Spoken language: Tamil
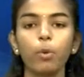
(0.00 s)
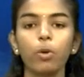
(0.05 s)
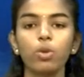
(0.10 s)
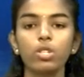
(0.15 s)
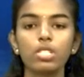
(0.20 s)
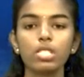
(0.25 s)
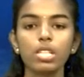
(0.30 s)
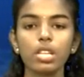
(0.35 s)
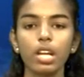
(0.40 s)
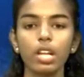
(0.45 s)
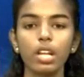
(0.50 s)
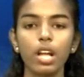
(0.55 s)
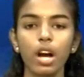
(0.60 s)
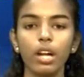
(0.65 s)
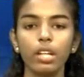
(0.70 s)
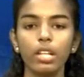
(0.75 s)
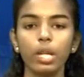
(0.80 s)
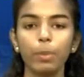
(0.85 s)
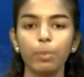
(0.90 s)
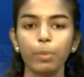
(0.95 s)
பொதுச்
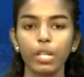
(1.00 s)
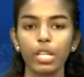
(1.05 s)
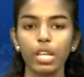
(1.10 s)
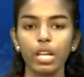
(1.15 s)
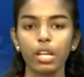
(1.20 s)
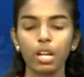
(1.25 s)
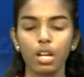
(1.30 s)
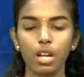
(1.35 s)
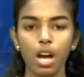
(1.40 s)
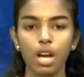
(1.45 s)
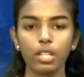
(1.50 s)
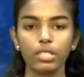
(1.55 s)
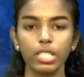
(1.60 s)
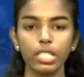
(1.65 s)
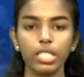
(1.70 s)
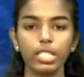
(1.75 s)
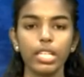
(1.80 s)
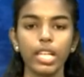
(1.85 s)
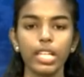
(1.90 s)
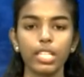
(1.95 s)
செயலாளர் பிரியங்கா
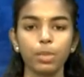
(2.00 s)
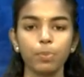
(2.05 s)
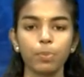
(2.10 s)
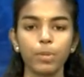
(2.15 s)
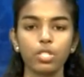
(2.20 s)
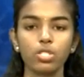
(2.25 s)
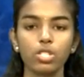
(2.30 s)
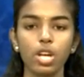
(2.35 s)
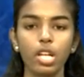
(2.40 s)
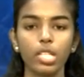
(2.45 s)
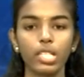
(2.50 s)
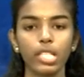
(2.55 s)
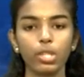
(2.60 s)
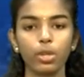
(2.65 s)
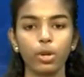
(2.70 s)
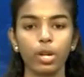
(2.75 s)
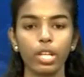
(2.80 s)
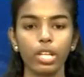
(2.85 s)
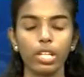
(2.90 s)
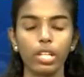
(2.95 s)
காந்தி நேற்று பிரச்சாரத்தை
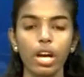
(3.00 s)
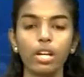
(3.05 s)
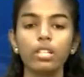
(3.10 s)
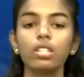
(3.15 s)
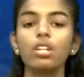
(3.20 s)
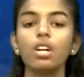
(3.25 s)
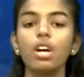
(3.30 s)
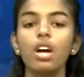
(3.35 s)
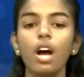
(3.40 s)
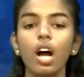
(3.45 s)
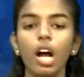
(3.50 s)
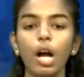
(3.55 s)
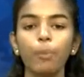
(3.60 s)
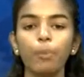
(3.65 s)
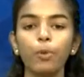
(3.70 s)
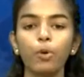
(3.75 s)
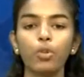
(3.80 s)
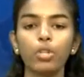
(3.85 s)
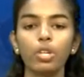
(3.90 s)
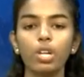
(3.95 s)
தொடங்கினார்
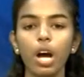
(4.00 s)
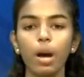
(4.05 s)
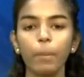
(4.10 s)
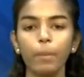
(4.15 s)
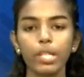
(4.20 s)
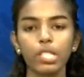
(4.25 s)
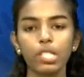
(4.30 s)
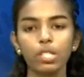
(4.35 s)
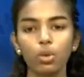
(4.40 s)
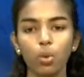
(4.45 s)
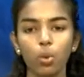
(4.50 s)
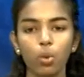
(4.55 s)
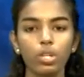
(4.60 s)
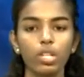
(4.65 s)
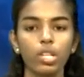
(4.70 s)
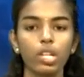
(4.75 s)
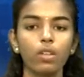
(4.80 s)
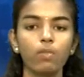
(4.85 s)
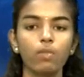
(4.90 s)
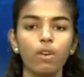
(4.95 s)
அப்போது அமைதி
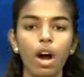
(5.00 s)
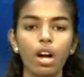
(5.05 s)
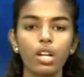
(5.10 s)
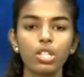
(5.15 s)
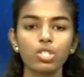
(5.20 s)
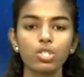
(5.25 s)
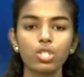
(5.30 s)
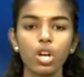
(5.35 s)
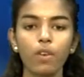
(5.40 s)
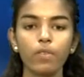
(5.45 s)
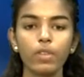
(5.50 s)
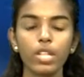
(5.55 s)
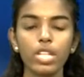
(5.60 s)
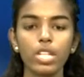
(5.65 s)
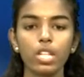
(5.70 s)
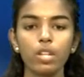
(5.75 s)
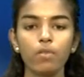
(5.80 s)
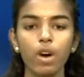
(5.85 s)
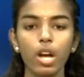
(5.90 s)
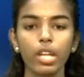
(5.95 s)
தொகுதியில் வாக்குச்சாவடி
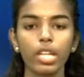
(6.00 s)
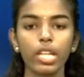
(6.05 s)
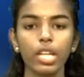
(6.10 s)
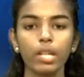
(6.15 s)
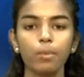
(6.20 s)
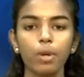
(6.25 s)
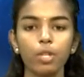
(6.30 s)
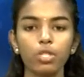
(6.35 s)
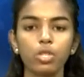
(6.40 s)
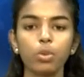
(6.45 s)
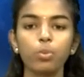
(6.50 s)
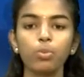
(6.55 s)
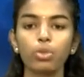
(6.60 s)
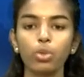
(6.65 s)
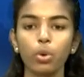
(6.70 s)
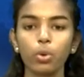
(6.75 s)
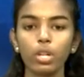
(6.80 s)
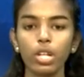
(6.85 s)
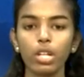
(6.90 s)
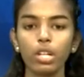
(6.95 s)
நிர்வாகிகள் மற்றும்
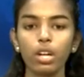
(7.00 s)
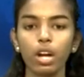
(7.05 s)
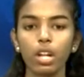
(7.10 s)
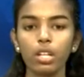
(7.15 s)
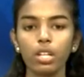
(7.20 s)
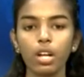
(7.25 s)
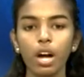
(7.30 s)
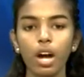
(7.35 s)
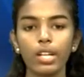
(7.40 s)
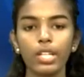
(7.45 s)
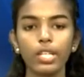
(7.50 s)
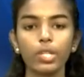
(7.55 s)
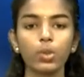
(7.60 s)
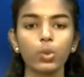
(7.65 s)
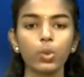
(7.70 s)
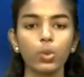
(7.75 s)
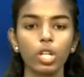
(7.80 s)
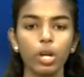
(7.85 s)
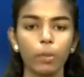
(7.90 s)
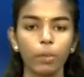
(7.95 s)
தொண்டர்களுக்கான
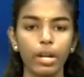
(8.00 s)
கூட்டம்